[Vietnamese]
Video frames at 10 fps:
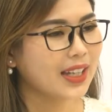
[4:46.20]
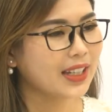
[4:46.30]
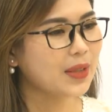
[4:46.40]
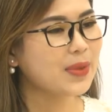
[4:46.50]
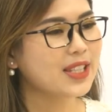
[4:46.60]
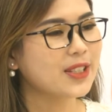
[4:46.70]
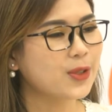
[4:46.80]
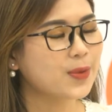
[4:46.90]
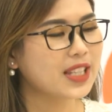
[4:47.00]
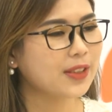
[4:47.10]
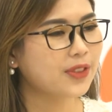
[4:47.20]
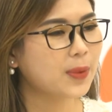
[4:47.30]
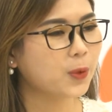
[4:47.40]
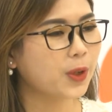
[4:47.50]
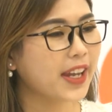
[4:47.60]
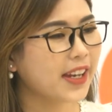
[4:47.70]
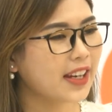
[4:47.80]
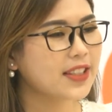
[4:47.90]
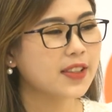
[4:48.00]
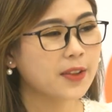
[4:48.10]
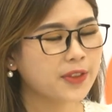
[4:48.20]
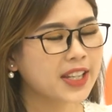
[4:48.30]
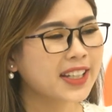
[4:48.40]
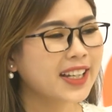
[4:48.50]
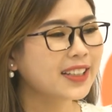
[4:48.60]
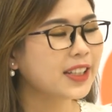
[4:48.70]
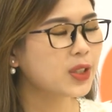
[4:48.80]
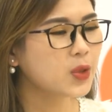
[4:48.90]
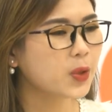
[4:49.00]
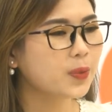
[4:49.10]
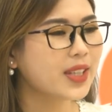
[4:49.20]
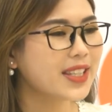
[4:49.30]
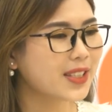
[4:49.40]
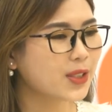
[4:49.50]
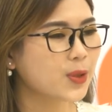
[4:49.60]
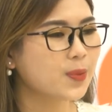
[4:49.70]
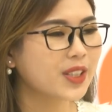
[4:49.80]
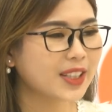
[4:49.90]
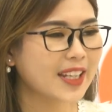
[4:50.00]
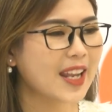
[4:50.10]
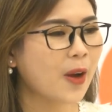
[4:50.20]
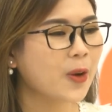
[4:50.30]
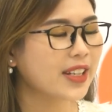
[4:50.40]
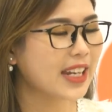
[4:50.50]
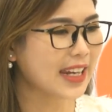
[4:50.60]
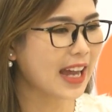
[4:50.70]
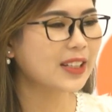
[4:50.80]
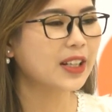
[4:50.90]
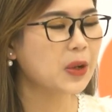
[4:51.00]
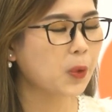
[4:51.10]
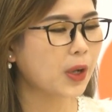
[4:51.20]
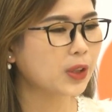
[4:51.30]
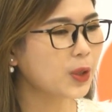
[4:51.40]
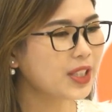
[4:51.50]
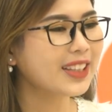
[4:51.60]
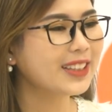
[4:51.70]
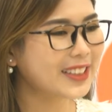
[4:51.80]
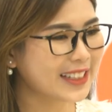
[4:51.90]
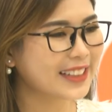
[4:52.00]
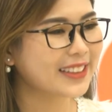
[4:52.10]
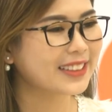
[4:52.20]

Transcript: khi mà sử dụng sản phẩm của Hera Slim Fit, người tiêu dùng nên sử dụng như thế nào để đạt được hiệu quả tốt nhất thưa chị?